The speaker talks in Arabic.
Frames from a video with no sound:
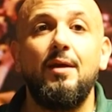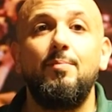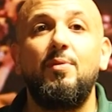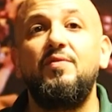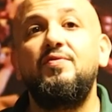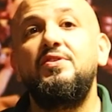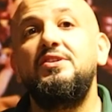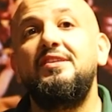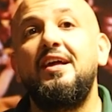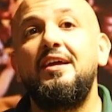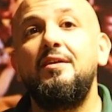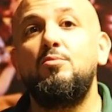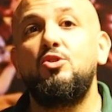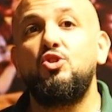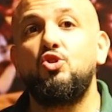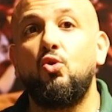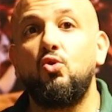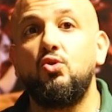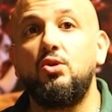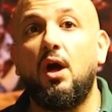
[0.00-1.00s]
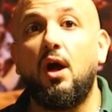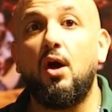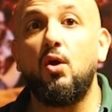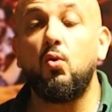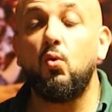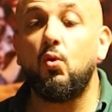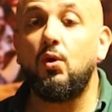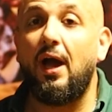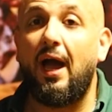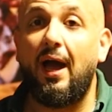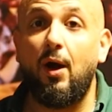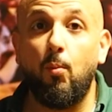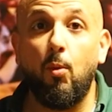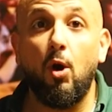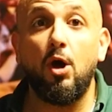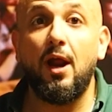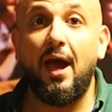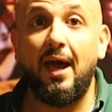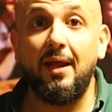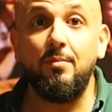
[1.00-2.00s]
هيبقى في زي مشروع تخرج
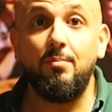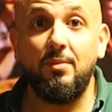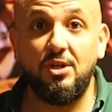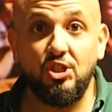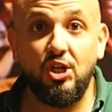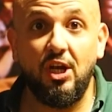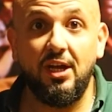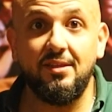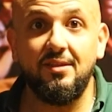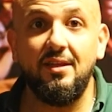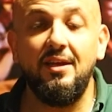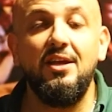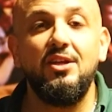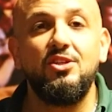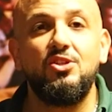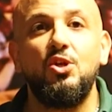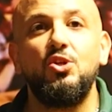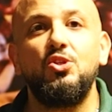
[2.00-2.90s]
عباره عن مشهد